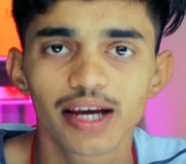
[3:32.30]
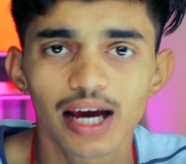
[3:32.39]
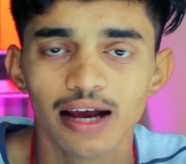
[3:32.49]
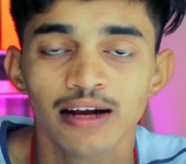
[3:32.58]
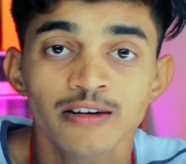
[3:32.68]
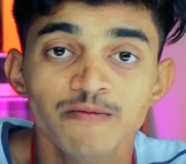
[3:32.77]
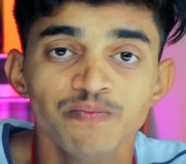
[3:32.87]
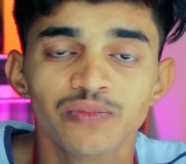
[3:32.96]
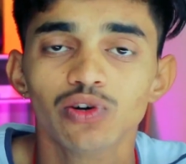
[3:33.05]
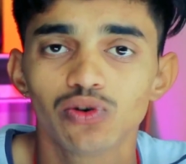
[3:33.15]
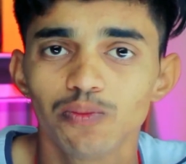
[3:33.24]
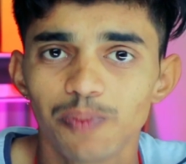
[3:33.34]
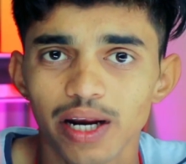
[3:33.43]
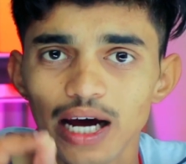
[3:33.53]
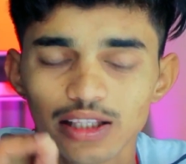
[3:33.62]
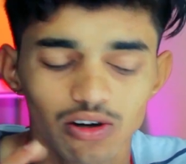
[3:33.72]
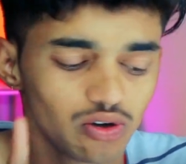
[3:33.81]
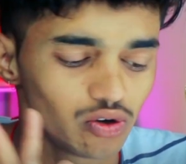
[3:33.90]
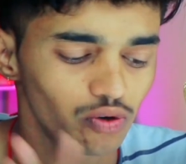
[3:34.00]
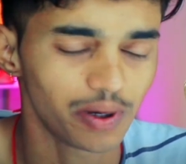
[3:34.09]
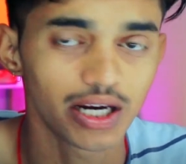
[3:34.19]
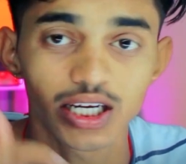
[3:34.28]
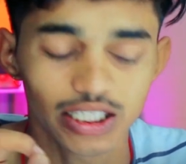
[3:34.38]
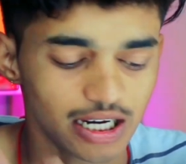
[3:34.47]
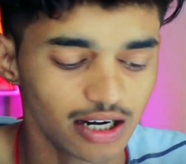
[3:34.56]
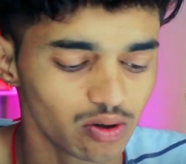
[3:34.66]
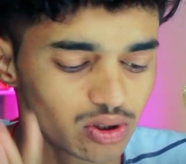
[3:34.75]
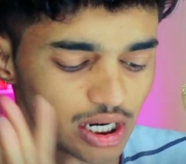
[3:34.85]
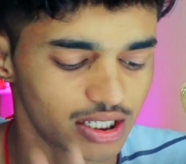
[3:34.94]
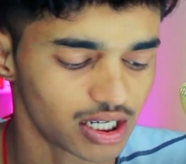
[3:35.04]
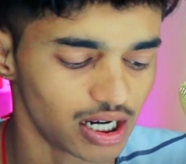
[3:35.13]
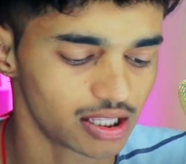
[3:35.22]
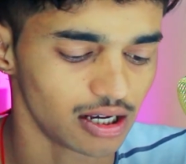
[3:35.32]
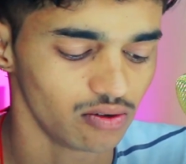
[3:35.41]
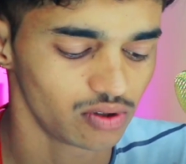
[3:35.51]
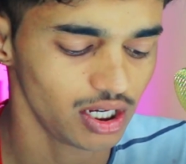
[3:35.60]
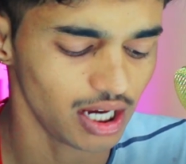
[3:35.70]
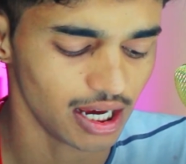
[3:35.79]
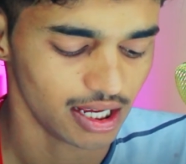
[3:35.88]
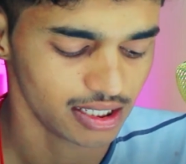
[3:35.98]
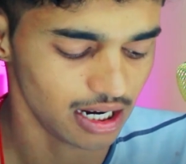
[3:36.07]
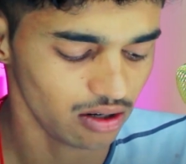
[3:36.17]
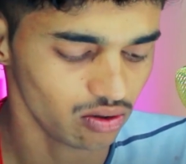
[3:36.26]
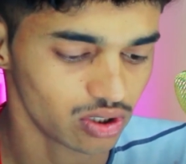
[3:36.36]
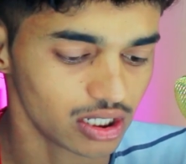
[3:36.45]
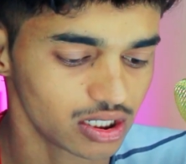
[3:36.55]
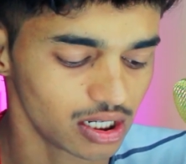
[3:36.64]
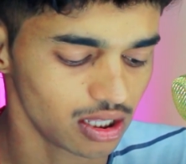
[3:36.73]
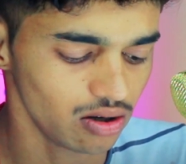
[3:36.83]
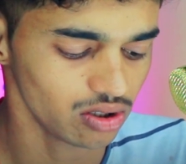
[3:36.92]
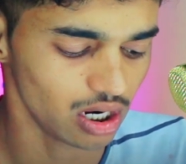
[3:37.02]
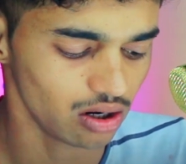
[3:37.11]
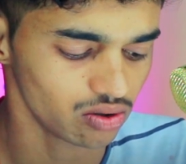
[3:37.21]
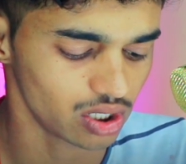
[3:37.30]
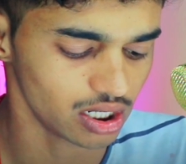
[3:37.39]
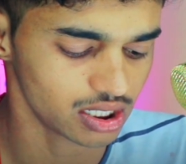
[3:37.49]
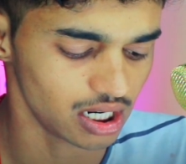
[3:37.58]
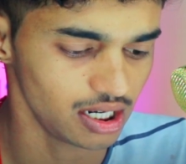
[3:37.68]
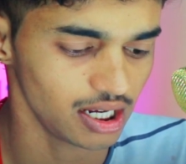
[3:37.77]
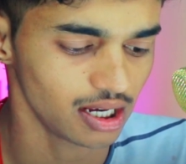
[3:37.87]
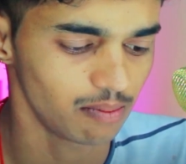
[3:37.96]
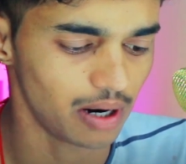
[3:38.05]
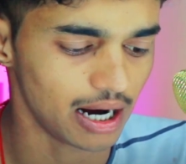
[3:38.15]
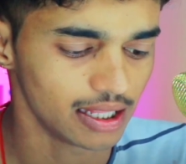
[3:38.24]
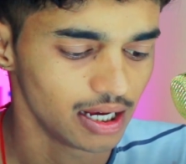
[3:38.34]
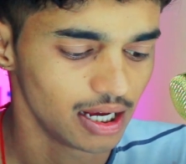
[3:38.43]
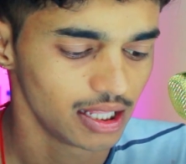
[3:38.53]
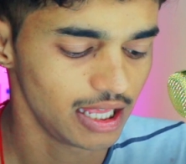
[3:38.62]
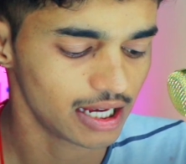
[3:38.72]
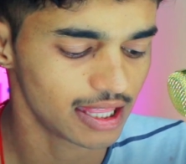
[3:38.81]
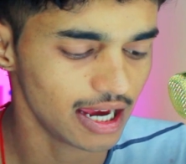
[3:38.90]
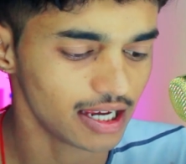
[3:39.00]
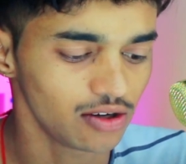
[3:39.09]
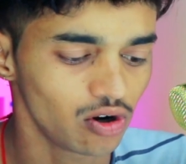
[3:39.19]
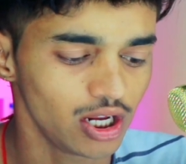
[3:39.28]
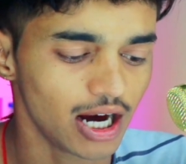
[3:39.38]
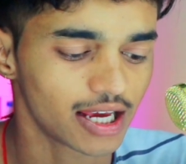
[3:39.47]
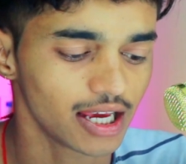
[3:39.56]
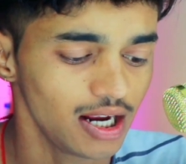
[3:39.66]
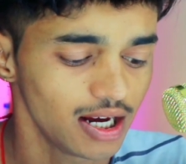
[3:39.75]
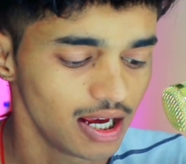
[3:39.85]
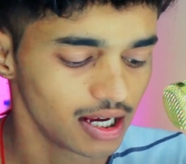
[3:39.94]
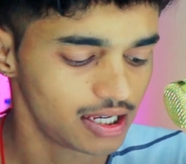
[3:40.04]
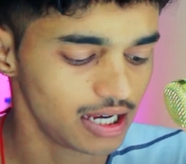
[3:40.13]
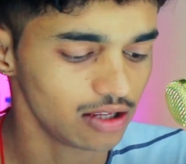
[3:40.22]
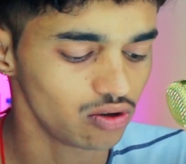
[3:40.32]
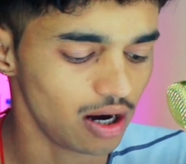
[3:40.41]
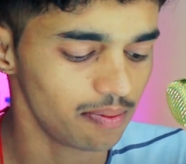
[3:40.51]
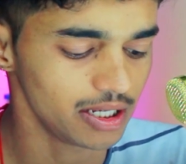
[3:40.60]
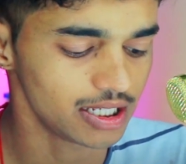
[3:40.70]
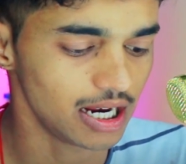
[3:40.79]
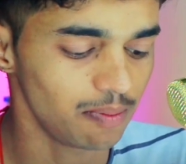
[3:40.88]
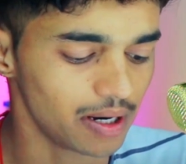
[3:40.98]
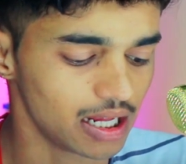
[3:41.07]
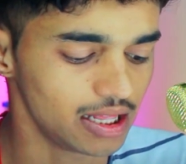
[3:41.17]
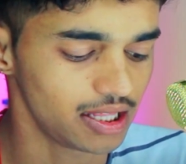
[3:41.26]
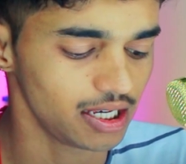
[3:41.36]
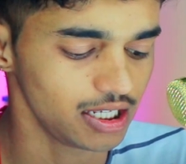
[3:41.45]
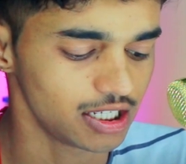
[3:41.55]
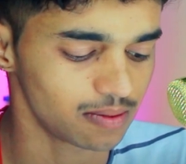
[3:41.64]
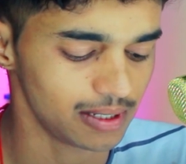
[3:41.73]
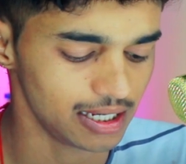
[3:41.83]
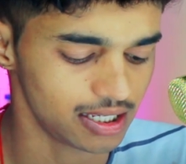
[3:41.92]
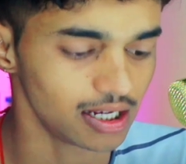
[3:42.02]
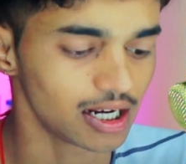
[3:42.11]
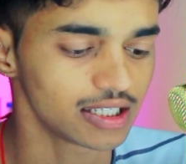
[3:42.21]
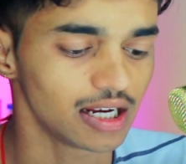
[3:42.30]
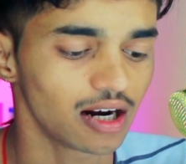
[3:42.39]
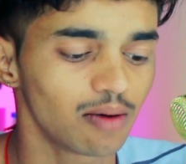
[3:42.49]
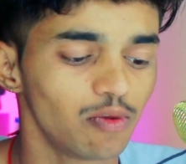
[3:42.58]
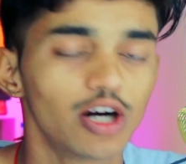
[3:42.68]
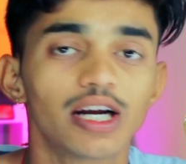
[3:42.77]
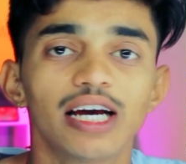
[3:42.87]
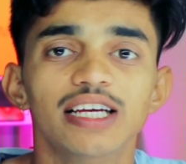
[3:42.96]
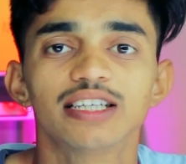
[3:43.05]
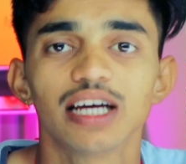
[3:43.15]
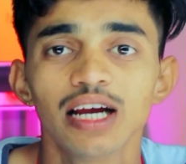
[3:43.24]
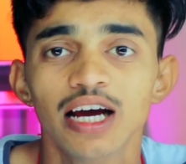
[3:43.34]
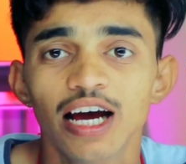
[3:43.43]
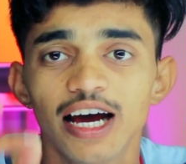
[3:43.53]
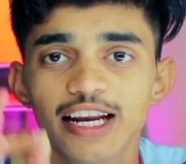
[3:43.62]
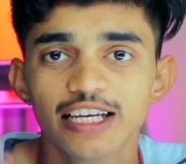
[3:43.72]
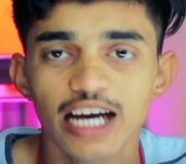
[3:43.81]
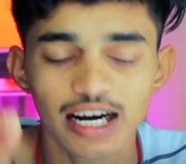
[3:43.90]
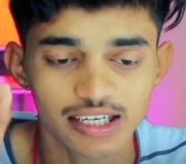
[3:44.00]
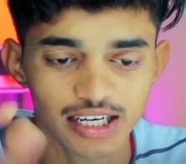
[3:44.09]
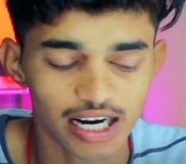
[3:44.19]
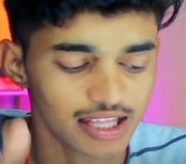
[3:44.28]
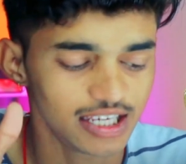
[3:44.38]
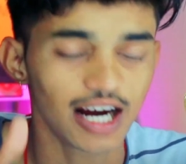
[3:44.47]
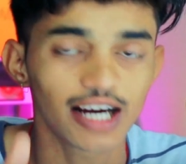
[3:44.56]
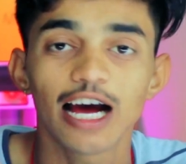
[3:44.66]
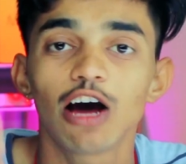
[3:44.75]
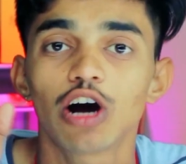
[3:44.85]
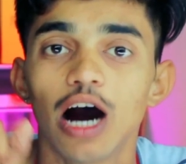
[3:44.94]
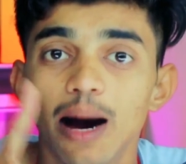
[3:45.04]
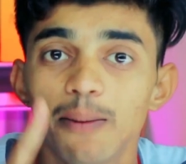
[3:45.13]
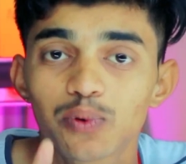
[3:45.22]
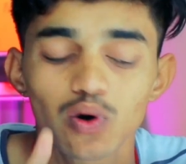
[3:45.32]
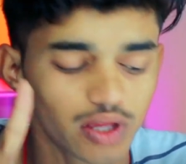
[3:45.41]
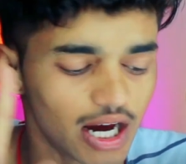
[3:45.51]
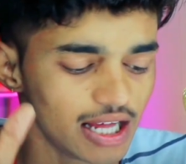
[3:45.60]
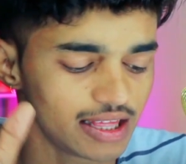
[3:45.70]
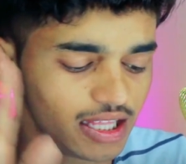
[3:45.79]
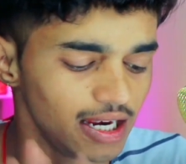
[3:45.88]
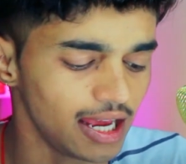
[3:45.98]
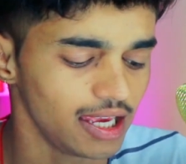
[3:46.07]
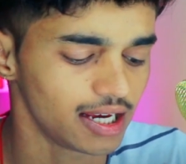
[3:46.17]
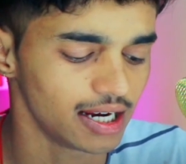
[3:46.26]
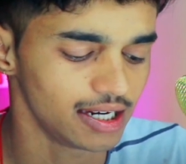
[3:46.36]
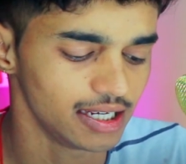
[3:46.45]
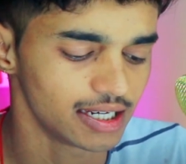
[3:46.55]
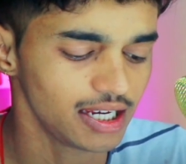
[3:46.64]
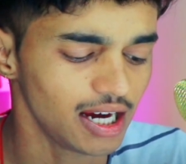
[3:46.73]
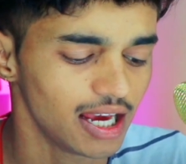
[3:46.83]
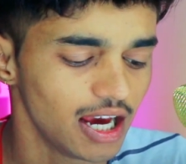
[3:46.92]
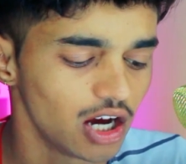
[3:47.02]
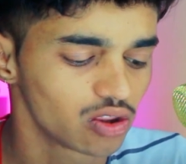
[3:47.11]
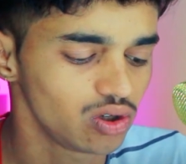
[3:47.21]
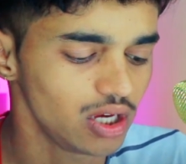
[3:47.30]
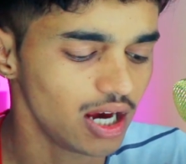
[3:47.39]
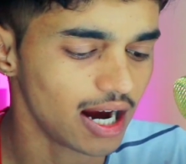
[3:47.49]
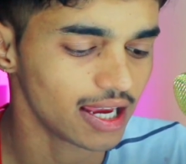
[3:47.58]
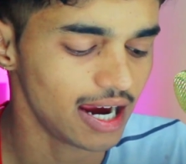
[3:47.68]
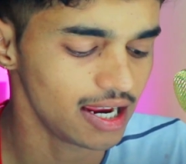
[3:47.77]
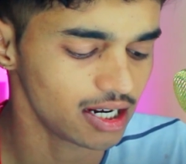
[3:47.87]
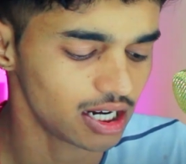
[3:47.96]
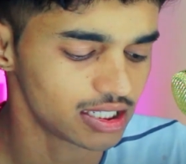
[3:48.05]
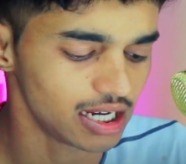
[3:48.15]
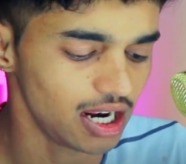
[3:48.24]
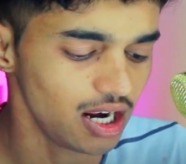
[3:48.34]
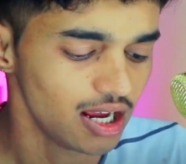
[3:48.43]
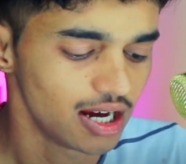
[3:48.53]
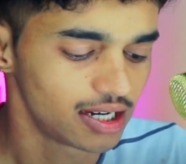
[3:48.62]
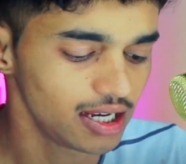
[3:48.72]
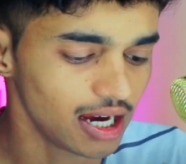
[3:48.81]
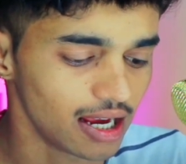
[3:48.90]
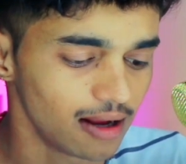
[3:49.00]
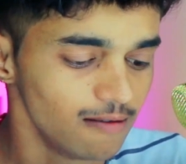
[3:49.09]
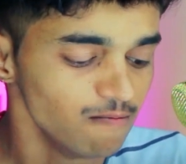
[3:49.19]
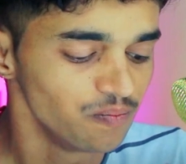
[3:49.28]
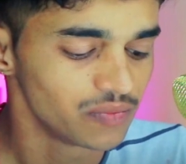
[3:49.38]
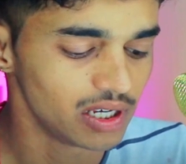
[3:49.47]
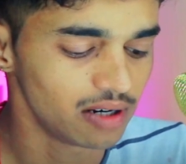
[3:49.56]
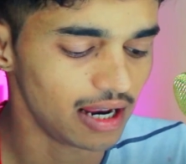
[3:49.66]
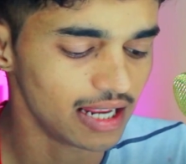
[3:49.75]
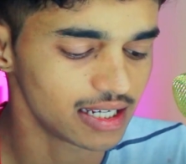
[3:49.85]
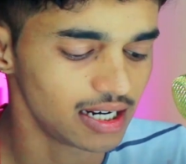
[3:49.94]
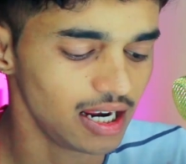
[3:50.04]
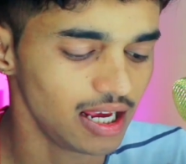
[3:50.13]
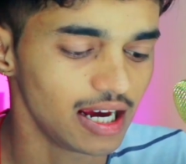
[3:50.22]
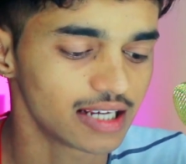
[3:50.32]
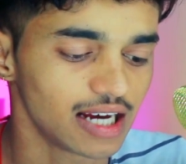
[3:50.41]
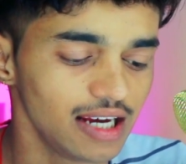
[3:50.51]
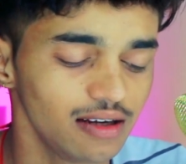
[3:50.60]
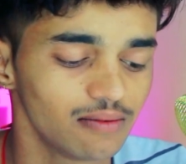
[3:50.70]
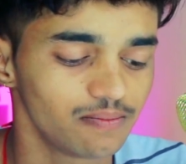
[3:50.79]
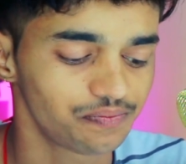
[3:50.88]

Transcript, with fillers: ठीक है यूट्यूब पर आता हूँ यूट्यूब पर इनके चैनल को सर्च करता हूँ ठीक है चैनल को सर्च करता हूँ चैनल को सर्च करने के बाद देखते हैं कि इन्होंने आखिर क्या जो है अपने चैनल पर गलती की जिस वजह से इनका चैनल का मोनेटाइजेशन रिजेक्ट कर दिया गया और आपको क्या गलती नहीं करनी है ठीक है तो ये आ गया है इनका चैनल ठीक है ये वाला चैनल है एस आई